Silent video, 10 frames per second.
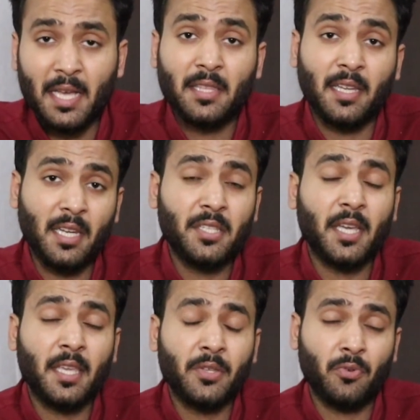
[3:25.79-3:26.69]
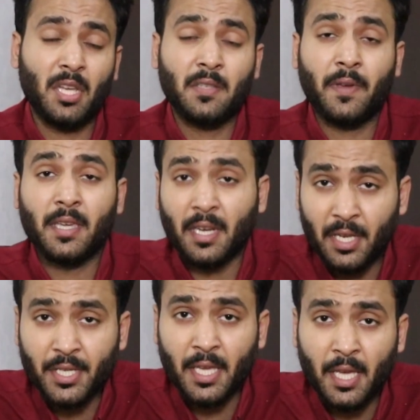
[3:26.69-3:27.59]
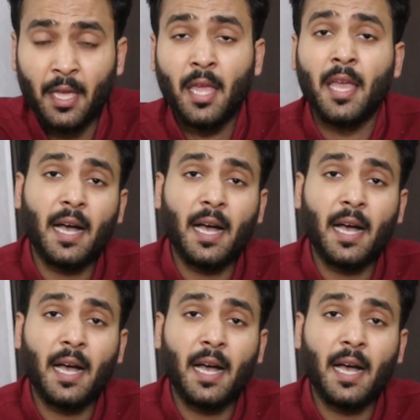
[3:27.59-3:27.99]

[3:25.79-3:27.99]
बात करनी चाहिए सुलह सफाई करनी चाहिए